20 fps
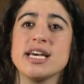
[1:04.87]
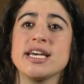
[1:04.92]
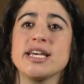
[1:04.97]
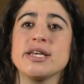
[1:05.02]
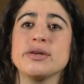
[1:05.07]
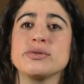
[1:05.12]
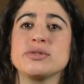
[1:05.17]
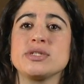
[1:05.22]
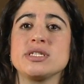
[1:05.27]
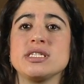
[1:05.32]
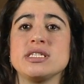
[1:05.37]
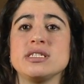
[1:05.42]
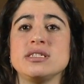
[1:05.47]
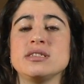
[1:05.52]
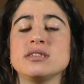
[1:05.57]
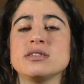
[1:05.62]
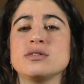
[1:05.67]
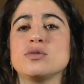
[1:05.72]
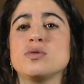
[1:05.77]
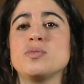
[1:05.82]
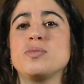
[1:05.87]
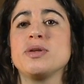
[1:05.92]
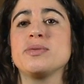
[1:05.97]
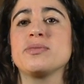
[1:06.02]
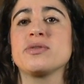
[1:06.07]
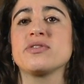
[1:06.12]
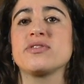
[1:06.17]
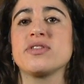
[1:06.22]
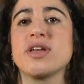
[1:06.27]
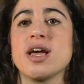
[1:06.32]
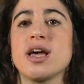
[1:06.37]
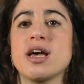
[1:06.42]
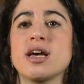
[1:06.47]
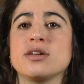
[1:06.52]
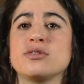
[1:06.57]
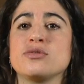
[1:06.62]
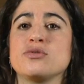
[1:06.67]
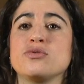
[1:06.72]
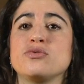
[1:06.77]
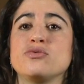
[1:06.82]
et aussi
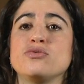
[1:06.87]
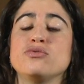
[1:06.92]
complémentaire de